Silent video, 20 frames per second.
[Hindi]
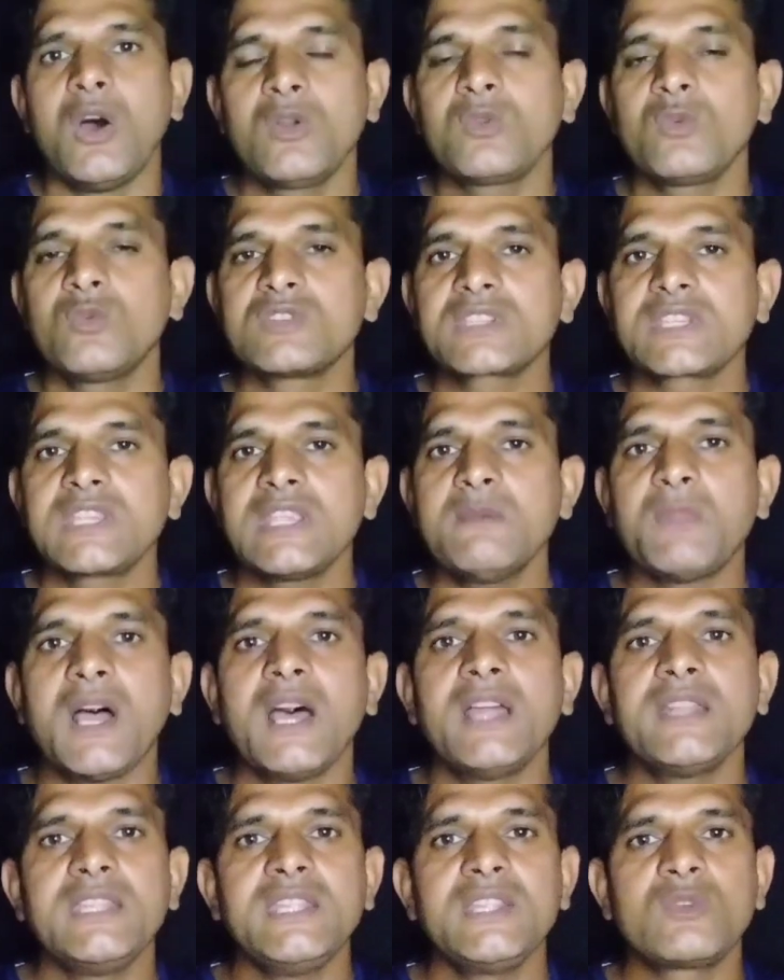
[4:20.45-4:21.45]
और उसके
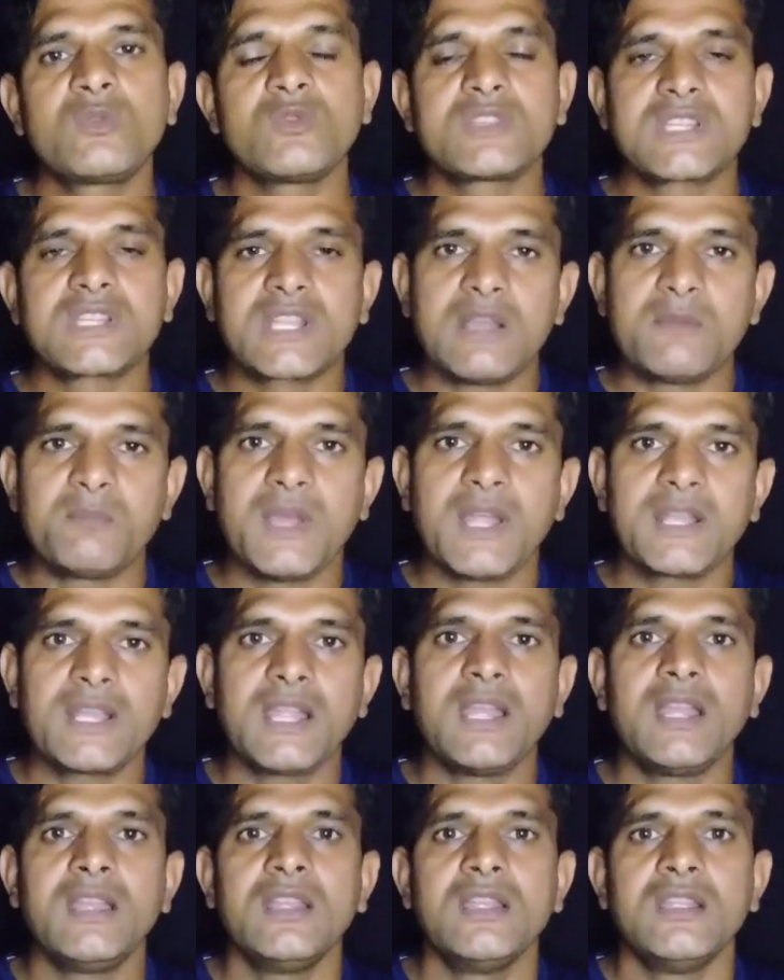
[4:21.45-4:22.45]
बाद ही कुछ कह
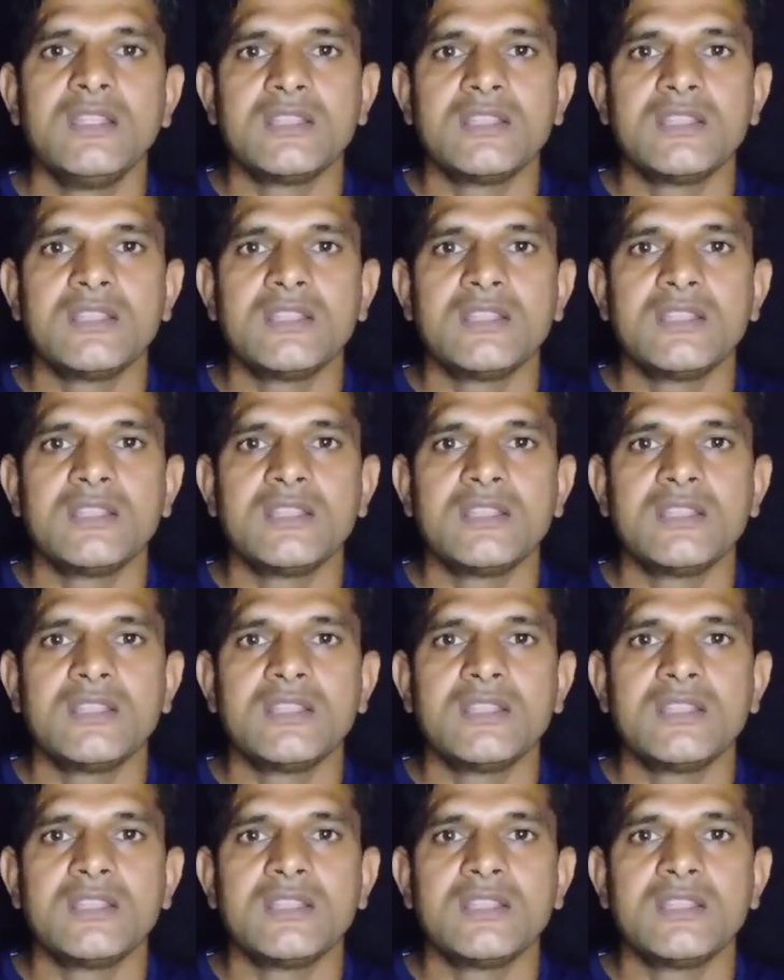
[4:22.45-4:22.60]
पाना